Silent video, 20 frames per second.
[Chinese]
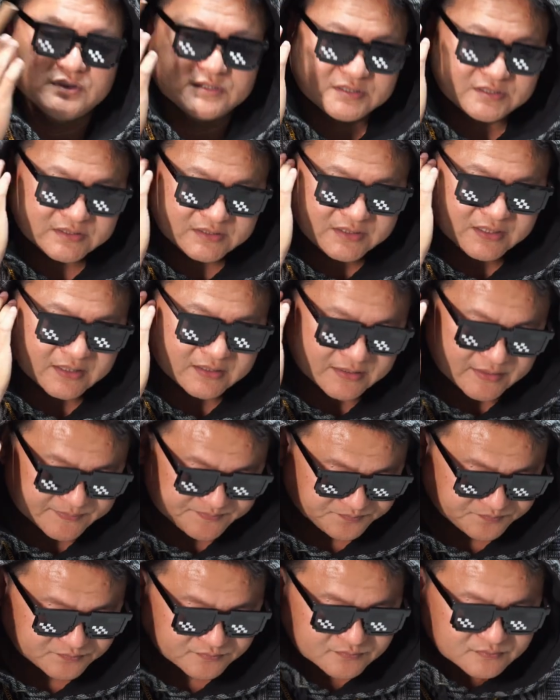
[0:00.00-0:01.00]
也是一样啊。
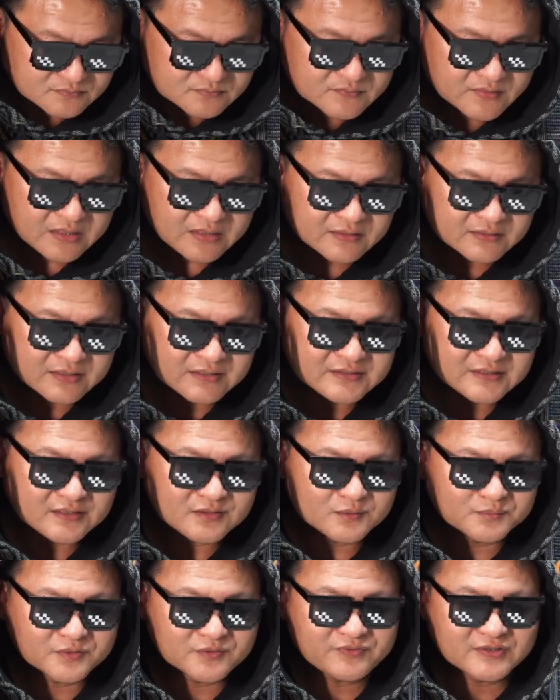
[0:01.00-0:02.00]
大家
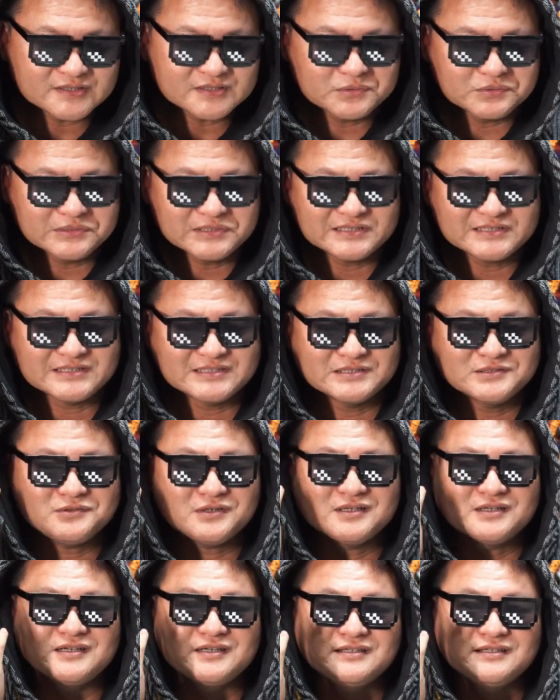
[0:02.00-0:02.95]
有没有发现我一个习惯了？